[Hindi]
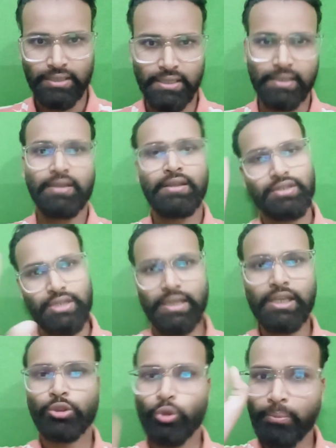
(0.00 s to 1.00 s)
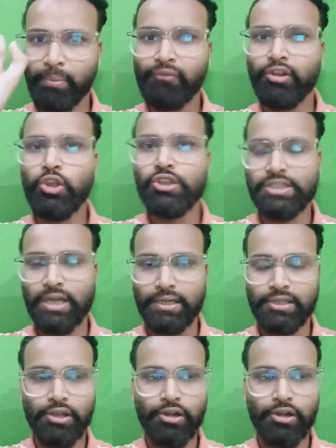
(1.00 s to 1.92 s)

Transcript: दिए हैं ठीक है तो अब मैं वीडियो स्टार्ट